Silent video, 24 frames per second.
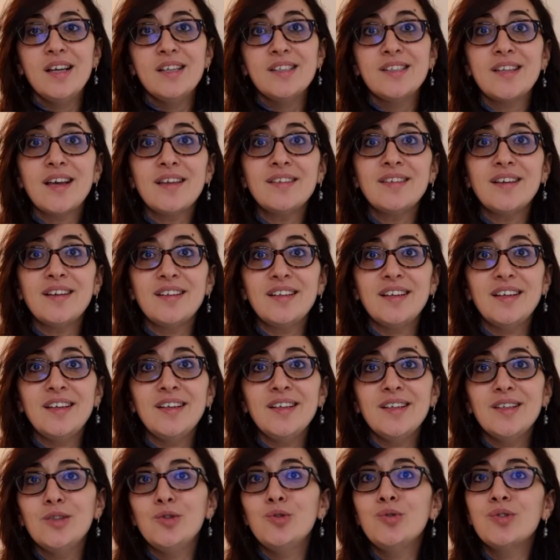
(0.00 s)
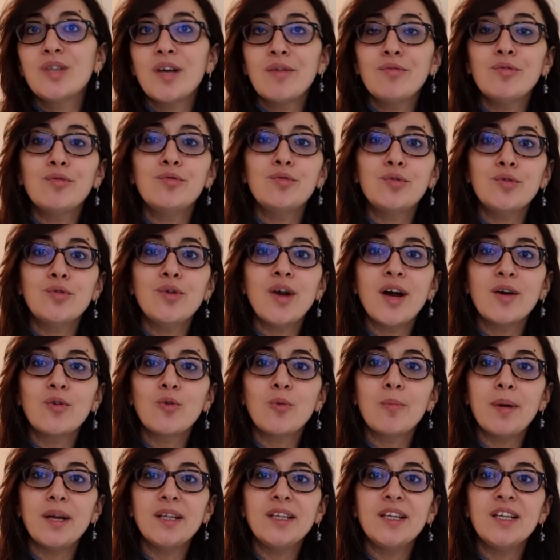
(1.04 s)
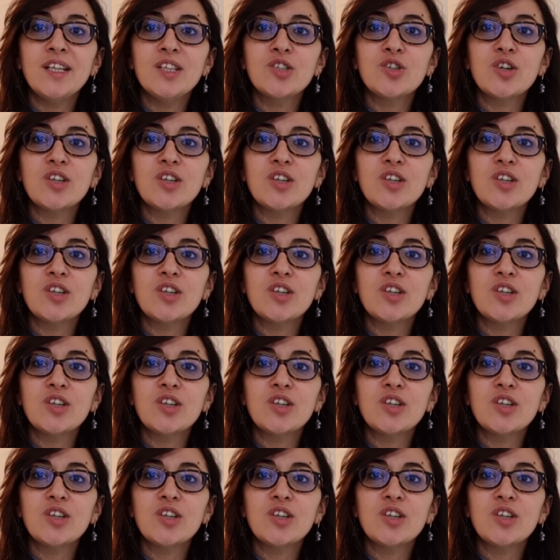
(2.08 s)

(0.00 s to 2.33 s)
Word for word: Cette année, nous avons voulu accompagner les